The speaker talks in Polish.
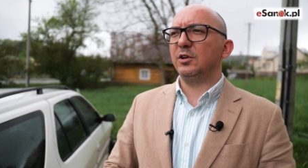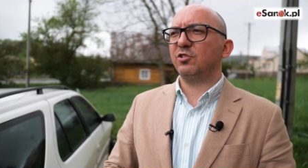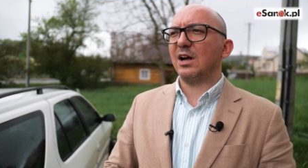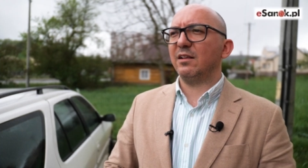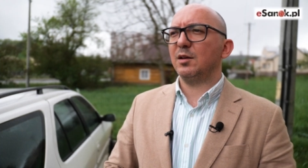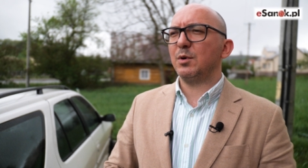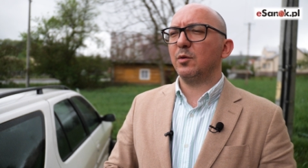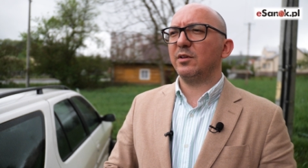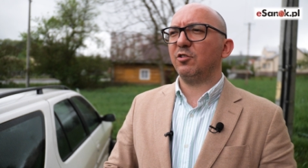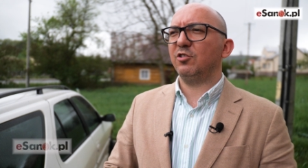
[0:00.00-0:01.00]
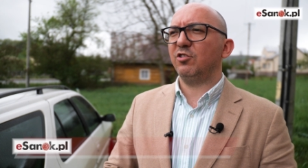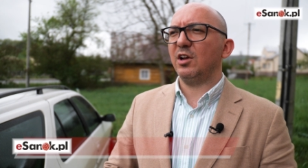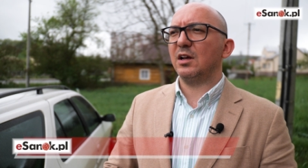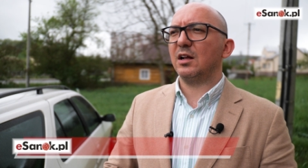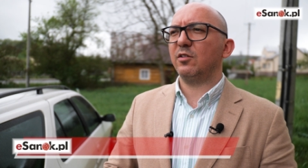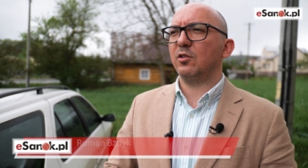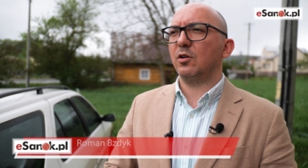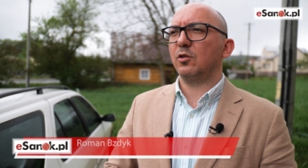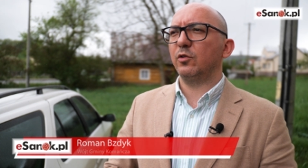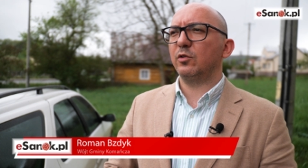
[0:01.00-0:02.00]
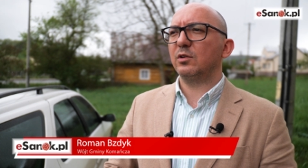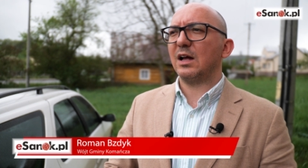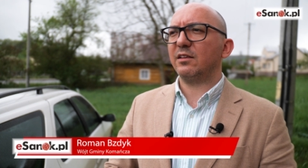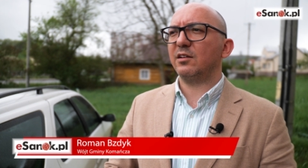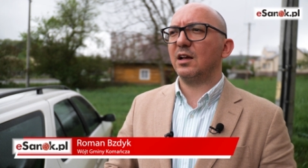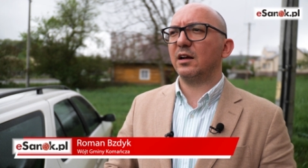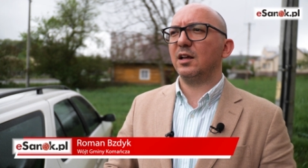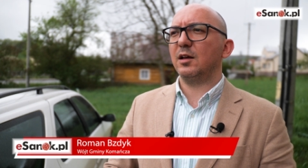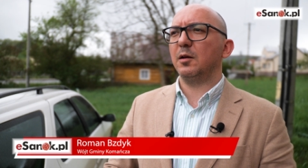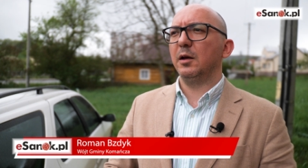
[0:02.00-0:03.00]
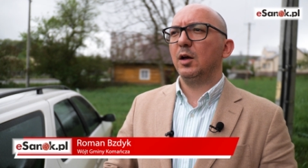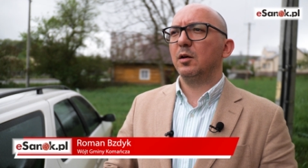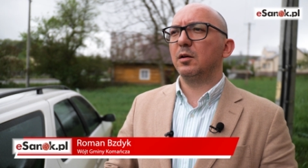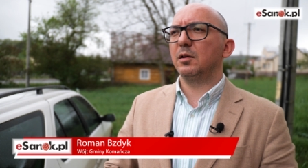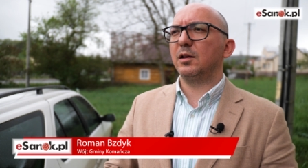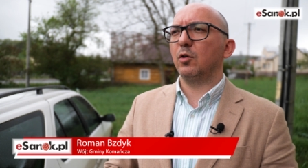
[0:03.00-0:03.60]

Mieszkańcy mają zastrzeżenia co do konsultacji, jakie y,